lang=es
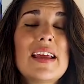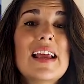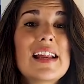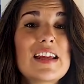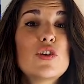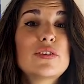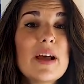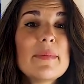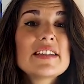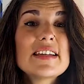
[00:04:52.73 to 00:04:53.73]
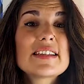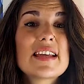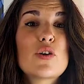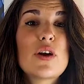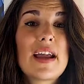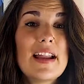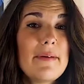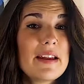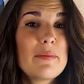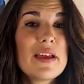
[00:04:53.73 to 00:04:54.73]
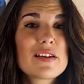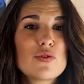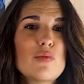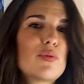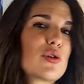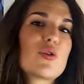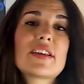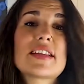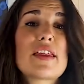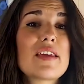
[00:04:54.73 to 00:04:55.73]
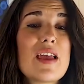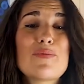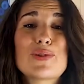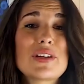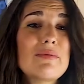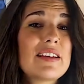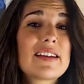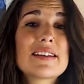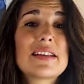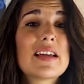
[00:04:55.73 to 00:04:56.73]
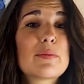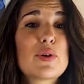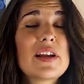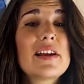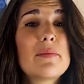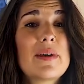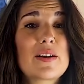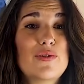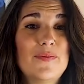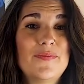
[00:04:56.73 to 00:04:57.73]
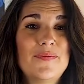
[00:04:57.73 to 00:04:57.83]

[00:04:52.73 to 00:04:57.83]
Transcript: El río Támesis se congelaba en invierno, por lo que se hacía imposible transitar por él en barco